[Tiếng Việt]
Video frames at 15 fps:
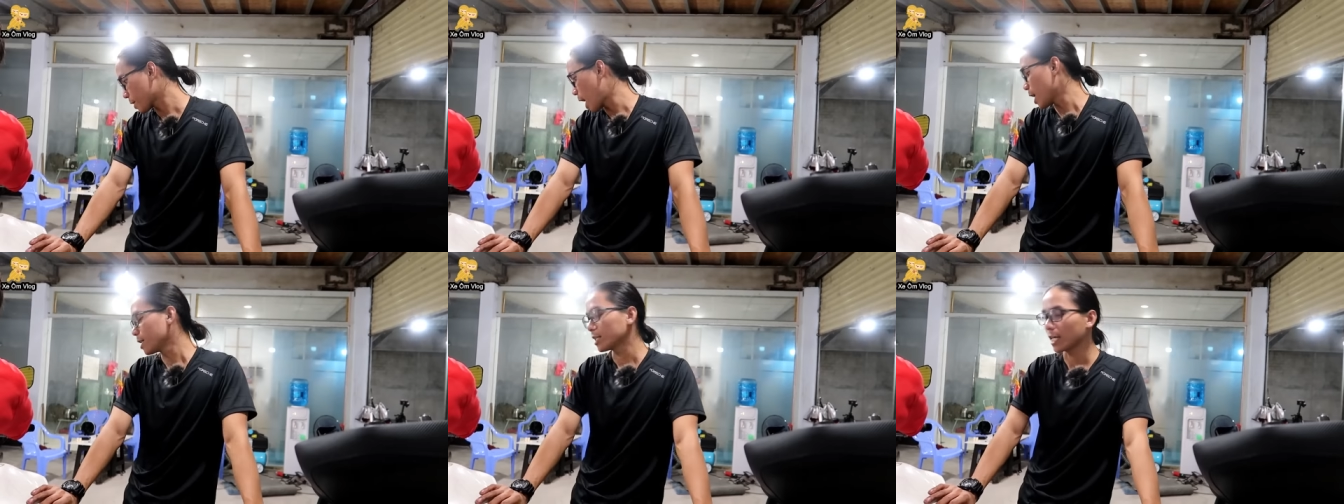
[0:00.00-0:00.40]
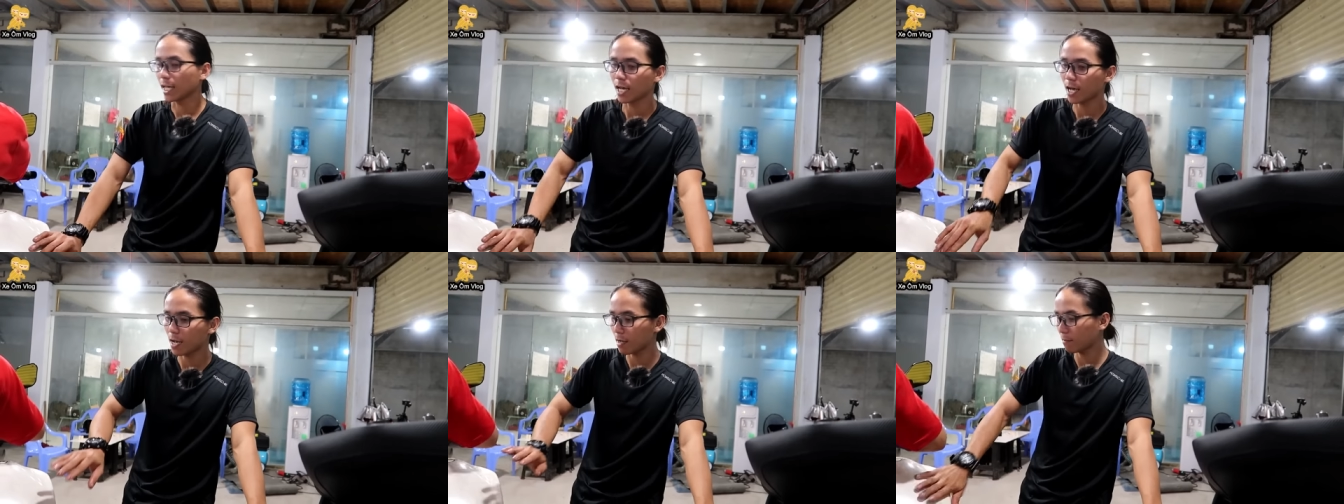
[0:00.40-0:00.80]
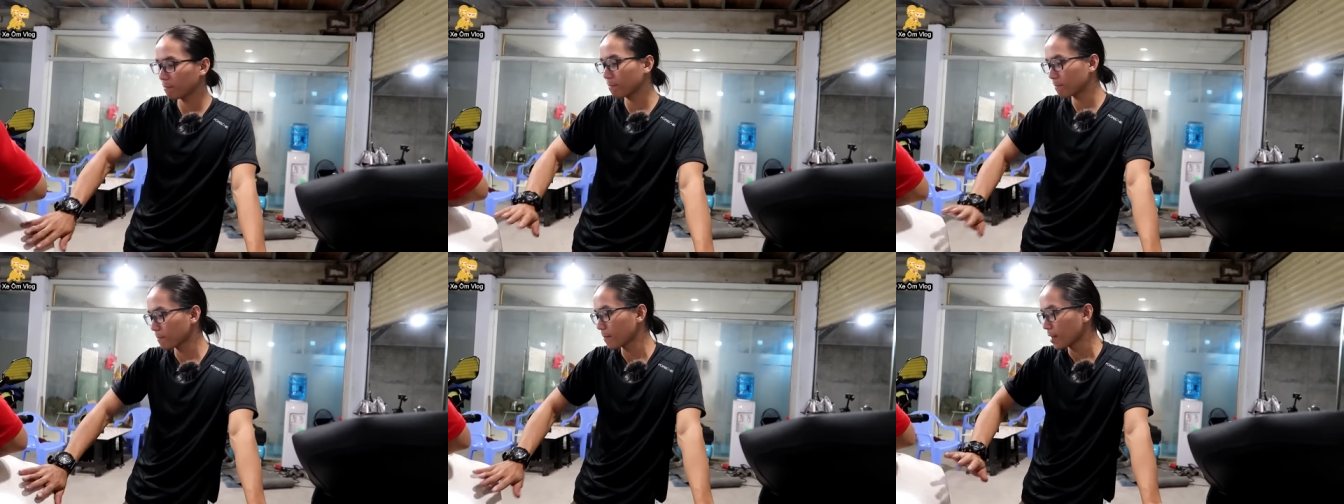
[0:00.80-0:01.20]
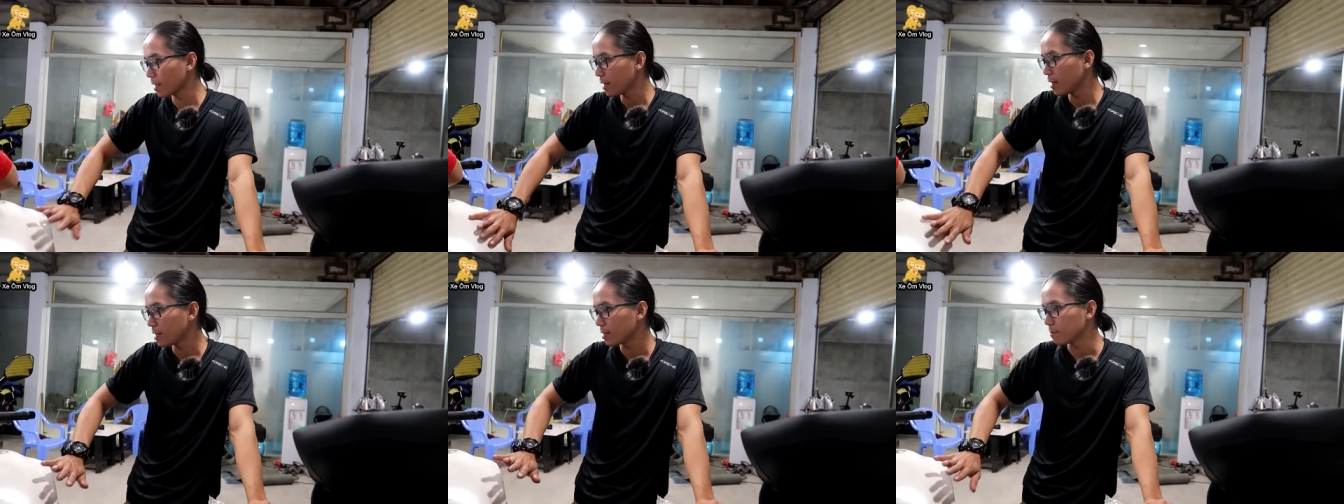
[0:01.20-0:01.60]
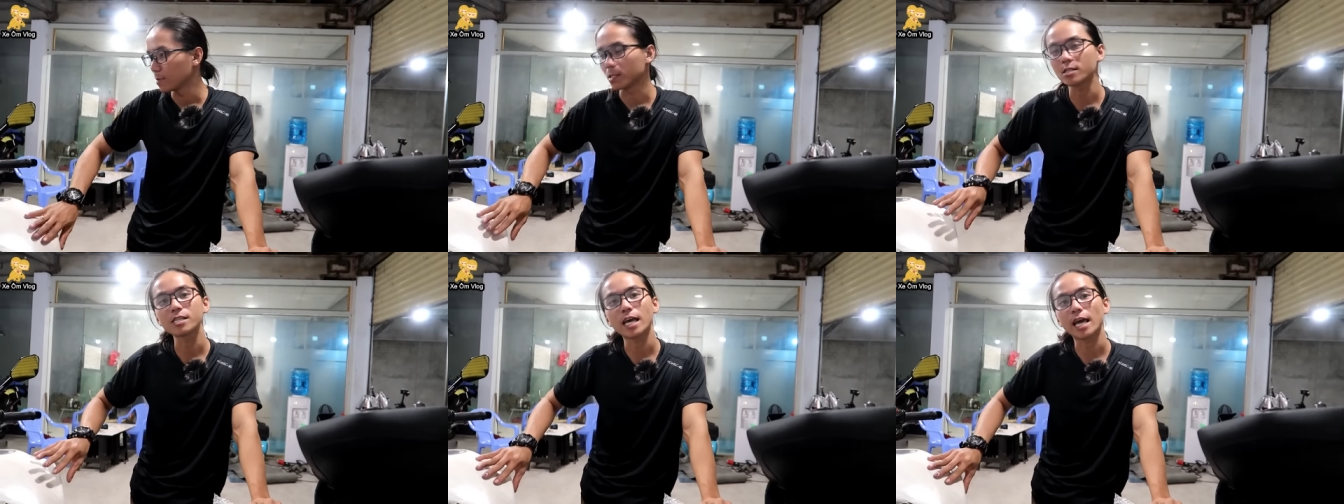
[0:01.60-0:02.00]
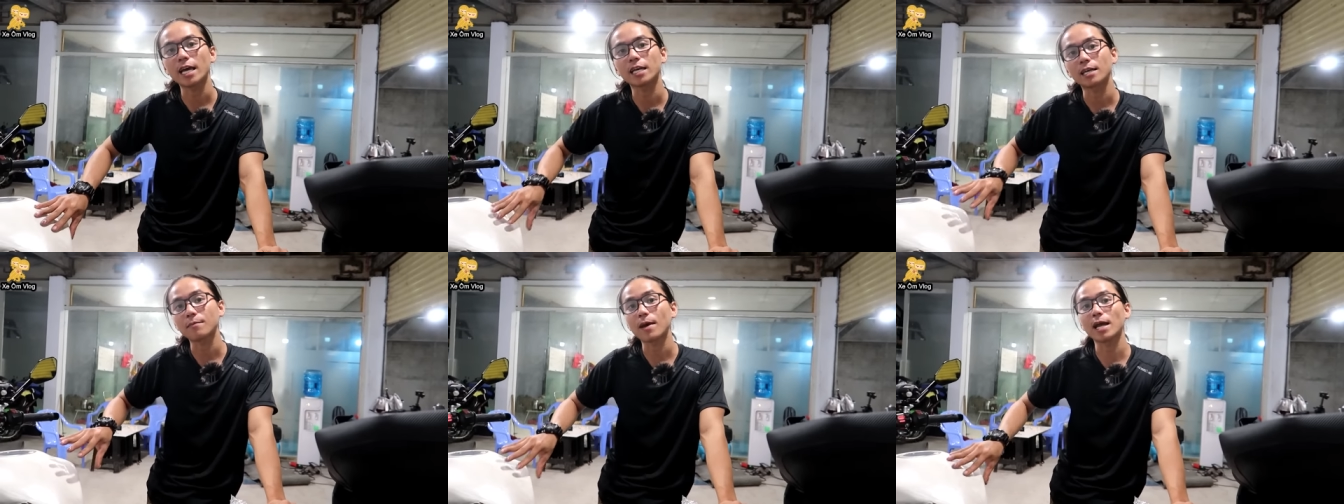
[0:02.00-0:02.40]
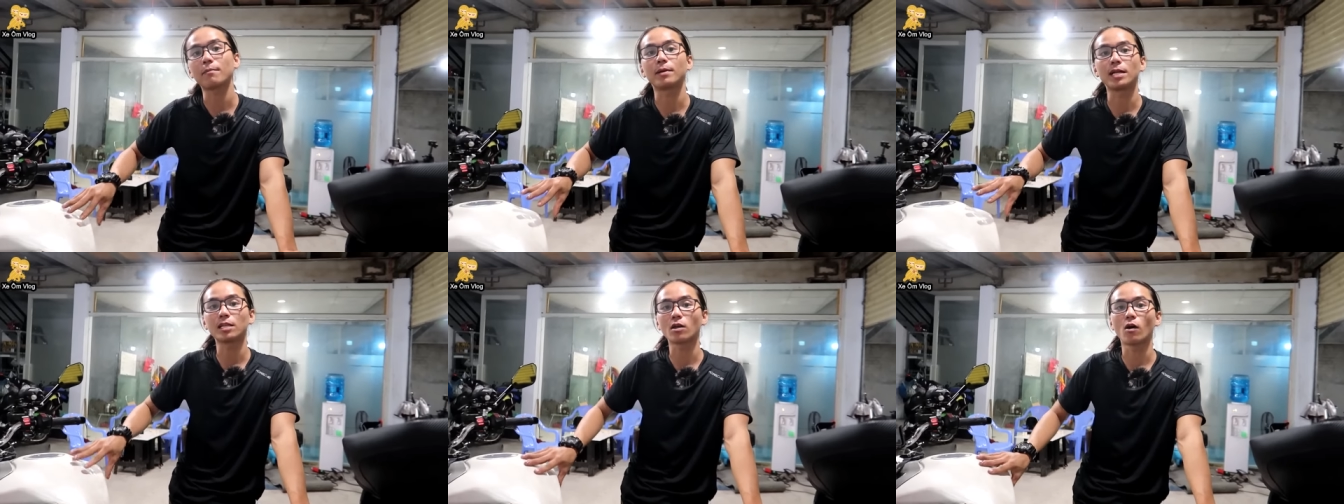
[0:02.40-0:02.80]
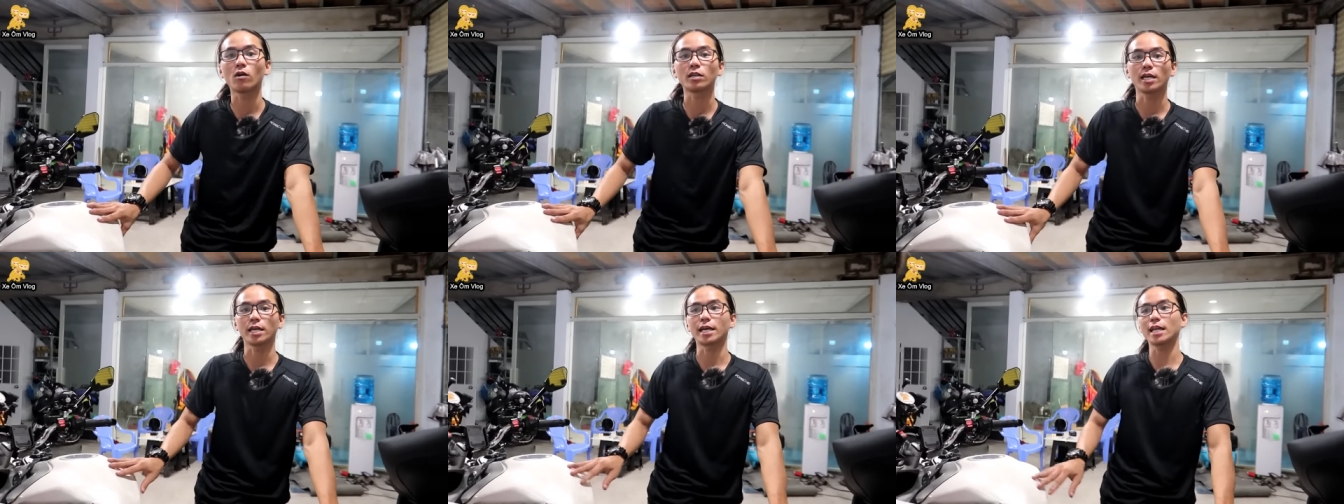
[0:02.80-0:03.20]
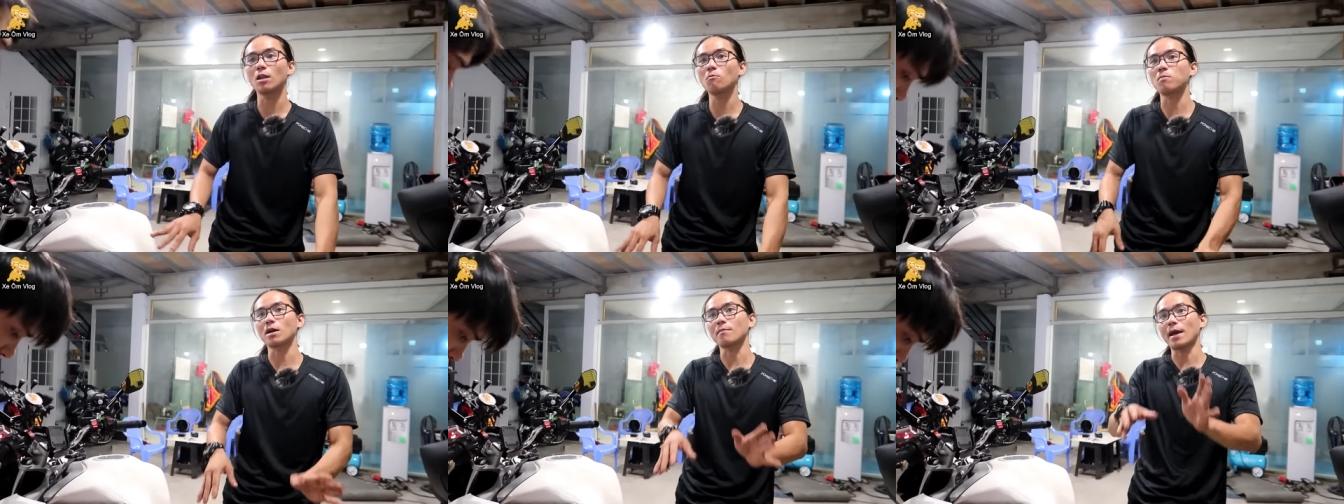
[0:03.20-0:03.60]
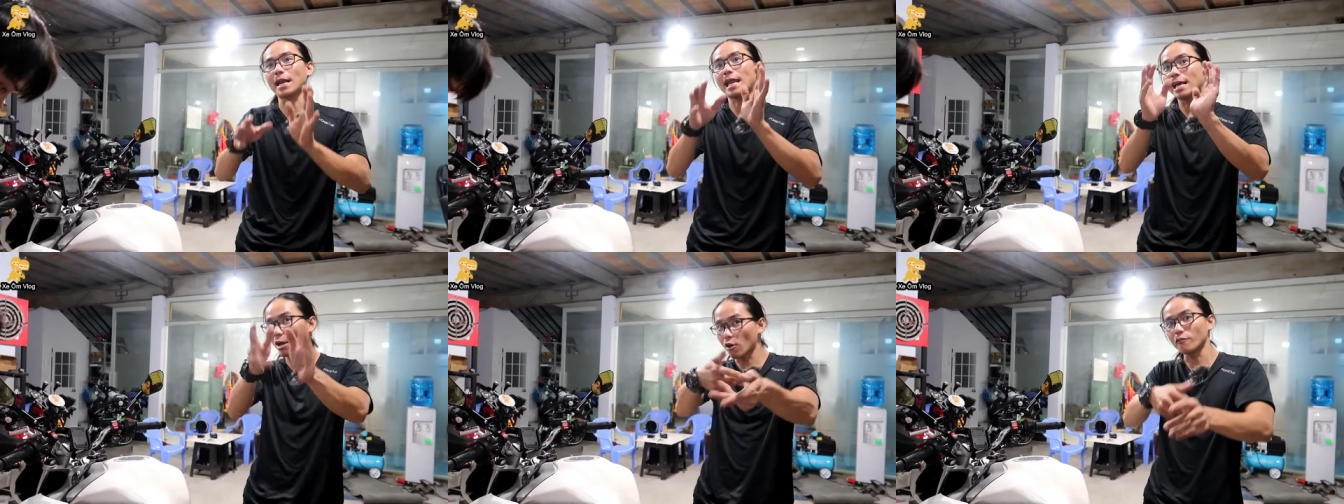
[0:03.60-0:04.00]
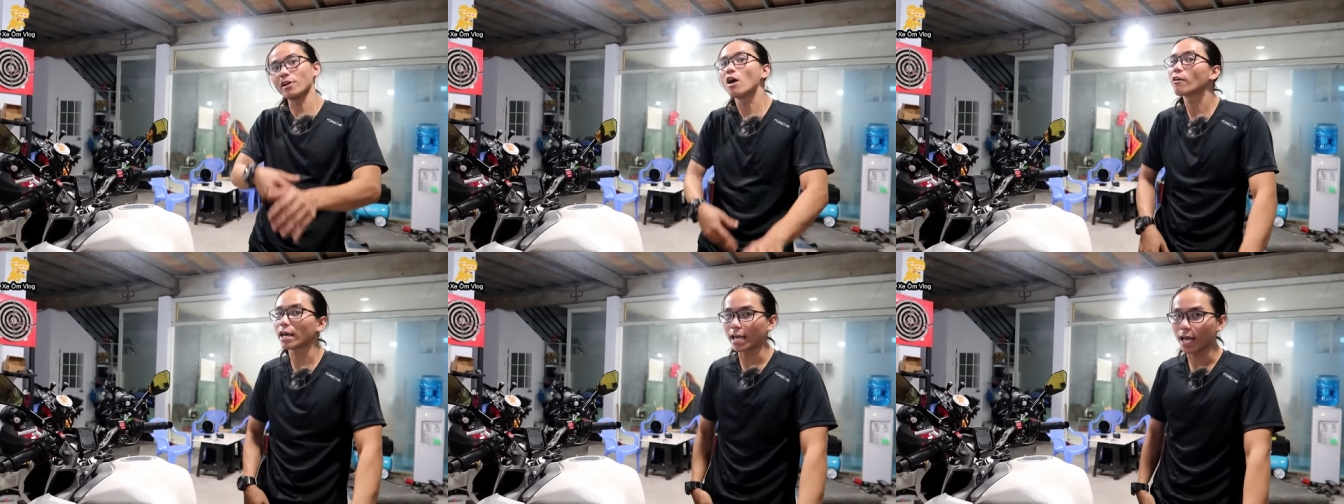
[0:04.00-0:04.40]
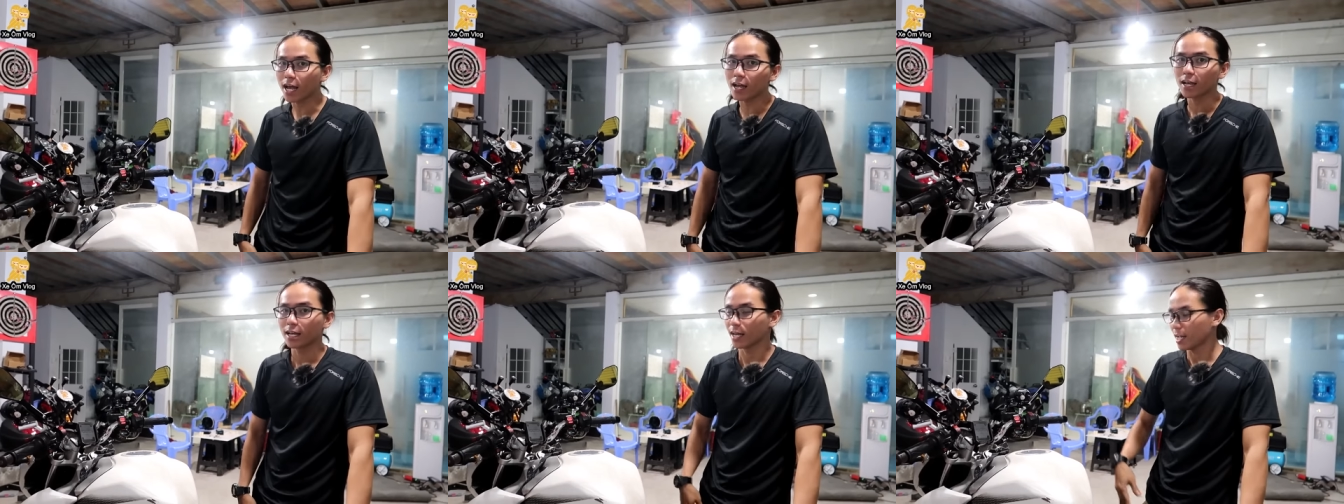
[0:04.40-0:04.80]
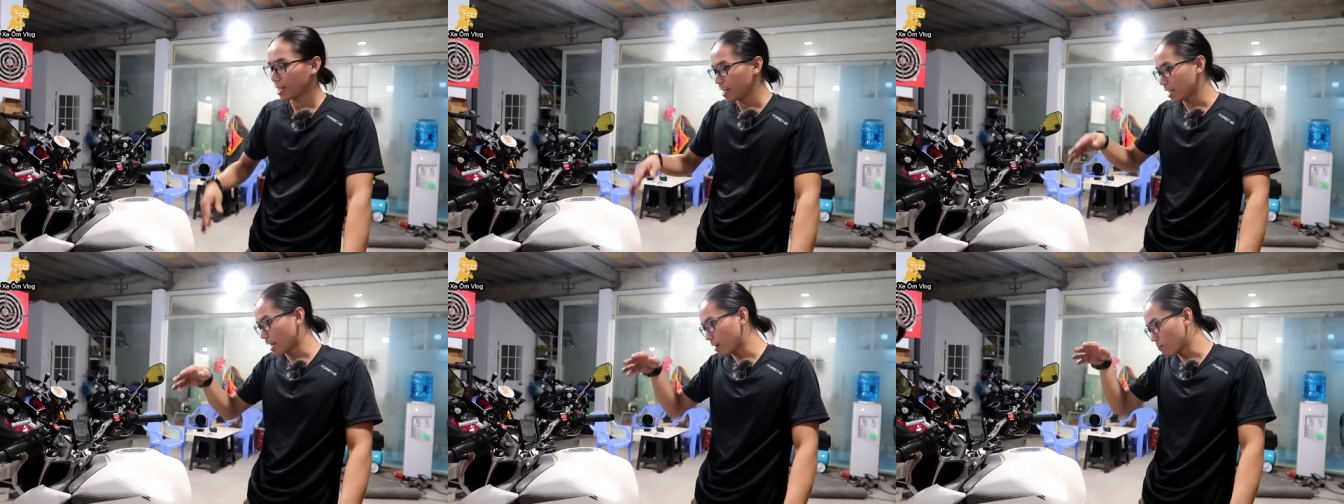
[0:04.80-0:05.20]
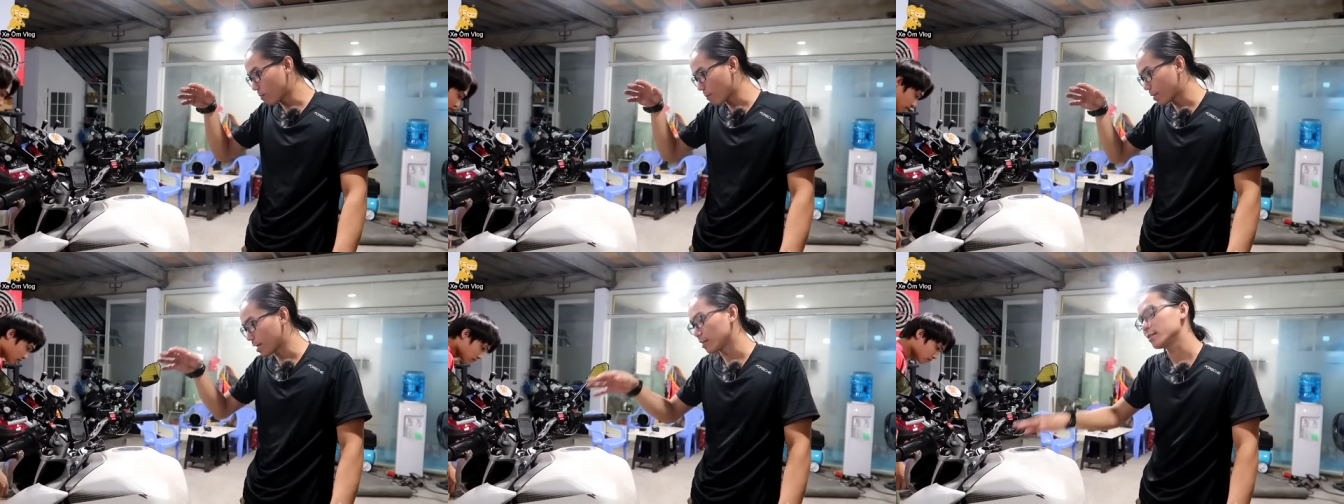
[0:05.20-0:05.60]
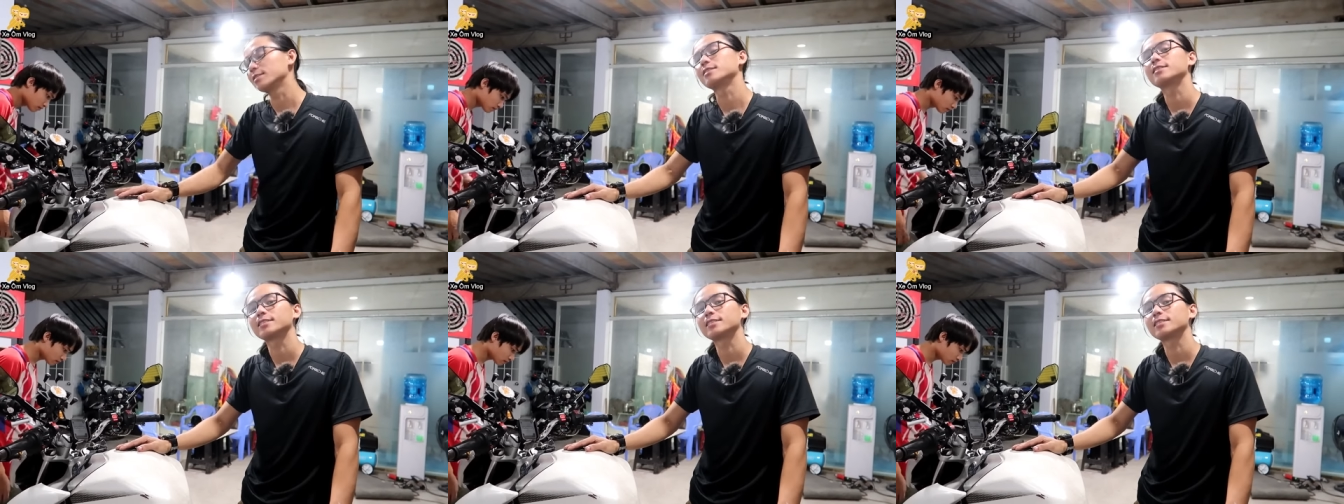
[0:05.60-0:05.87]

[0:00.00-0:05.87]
rồi thì uh, mình sửa xe ngày mai mình đi tour thì cái lúc mà các bạn đang coi video này á là lúc mà mình